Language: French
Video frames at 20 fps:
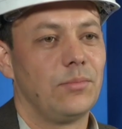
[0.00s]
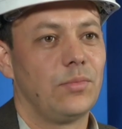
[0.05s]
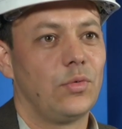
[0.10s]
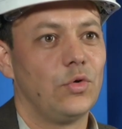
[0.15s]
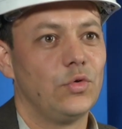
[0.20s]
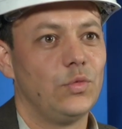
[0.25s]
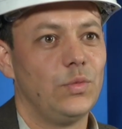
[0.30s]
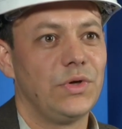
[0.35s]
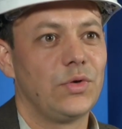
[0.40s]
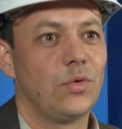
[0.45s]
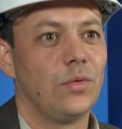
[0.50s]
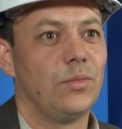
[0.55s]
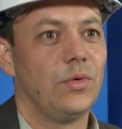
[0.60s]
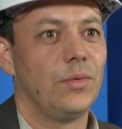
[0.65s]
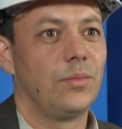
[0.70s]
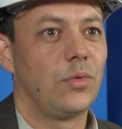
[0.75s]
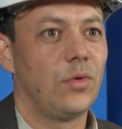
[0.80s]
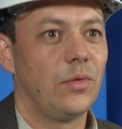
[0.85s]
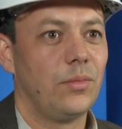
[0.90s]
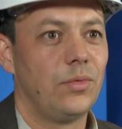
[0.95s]
un produit qu'on peut
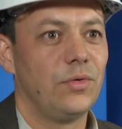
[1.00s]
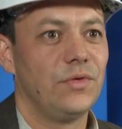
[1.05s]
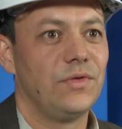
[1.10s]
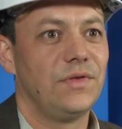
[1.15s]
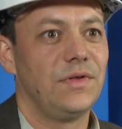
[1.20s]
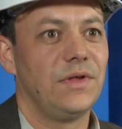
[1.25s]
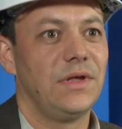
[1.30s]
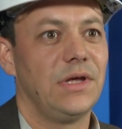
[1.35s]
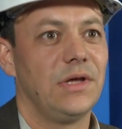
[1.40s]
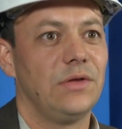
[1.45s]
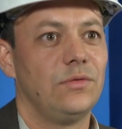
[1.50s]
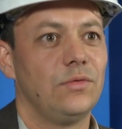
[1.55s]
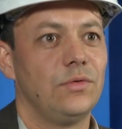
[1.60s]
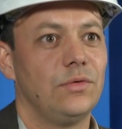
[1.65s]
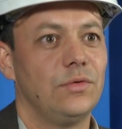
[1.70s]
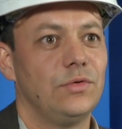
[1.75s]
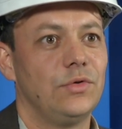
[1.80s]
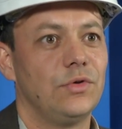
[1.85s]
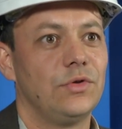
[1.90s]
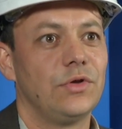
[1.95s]
proposer à nos
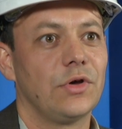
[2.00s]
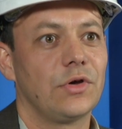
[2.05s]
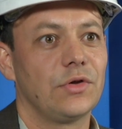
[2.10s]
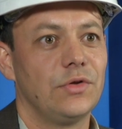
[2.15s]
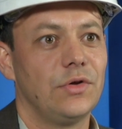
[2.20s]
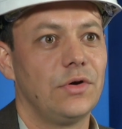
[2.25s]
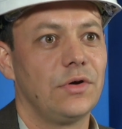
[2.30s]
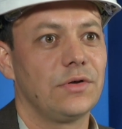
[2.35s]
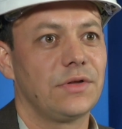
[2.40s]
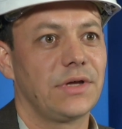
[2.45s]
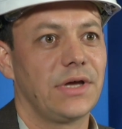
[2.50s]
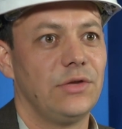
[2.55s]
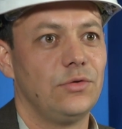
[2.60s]
donneurs d'ordre